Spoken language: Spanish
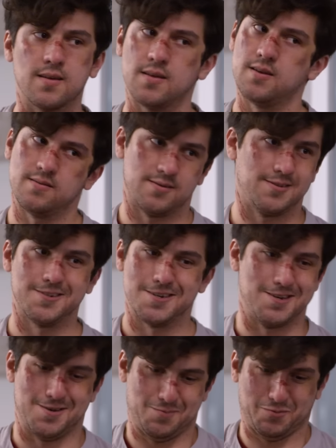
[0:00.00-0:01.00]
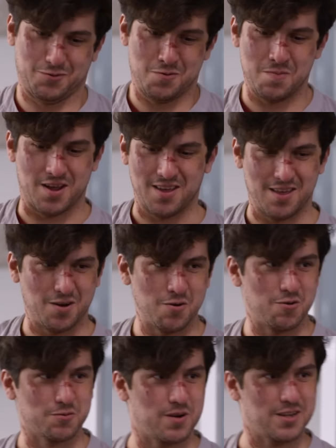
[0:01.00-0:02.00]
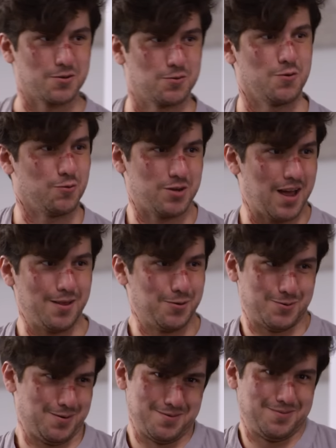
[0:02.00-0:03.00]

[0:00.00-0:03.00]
y pues, no me quedé con los brazos cruzados.